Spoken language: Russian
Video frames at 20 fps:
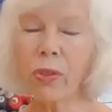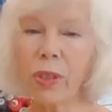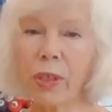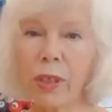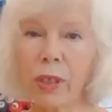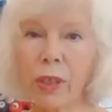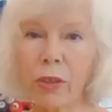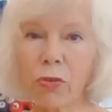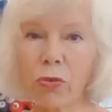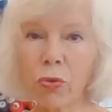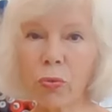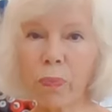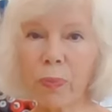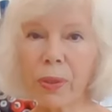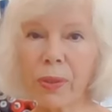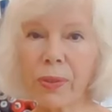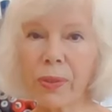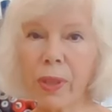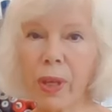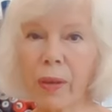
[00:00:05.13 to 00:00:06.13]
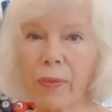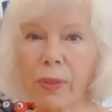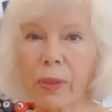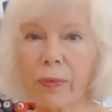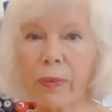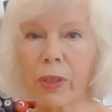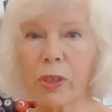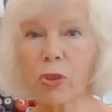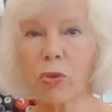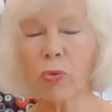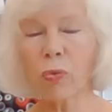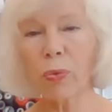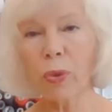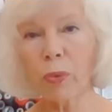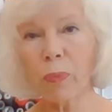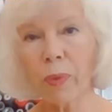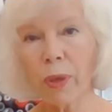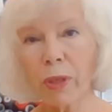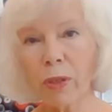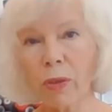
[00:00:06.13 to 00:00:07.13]
я хочу представить вашему
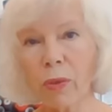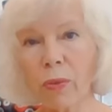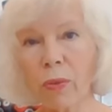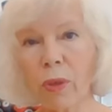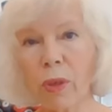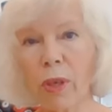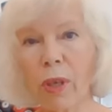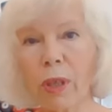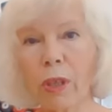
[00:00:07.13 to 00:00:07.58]
вниманию